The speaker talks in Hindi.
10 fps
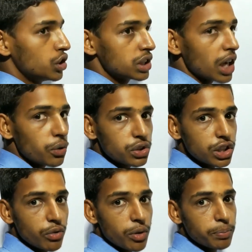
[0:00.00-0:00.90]
दिशा
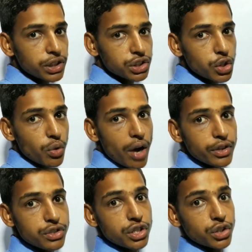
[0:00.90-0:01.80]
होती है वह प्लस क्यू
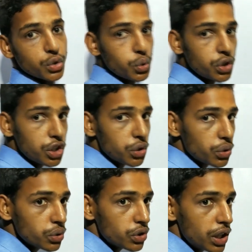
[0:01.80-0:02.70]
आवेश से दूर की
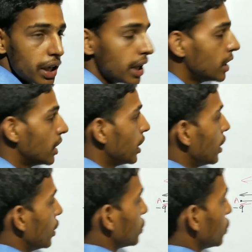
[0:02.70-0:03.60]
ओर होती है
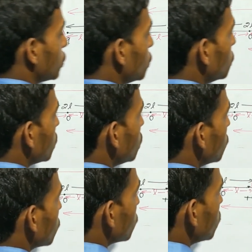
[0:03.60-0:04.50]
तो दूर की
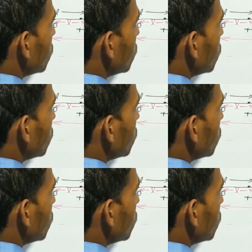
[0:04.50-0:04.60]
ओर होती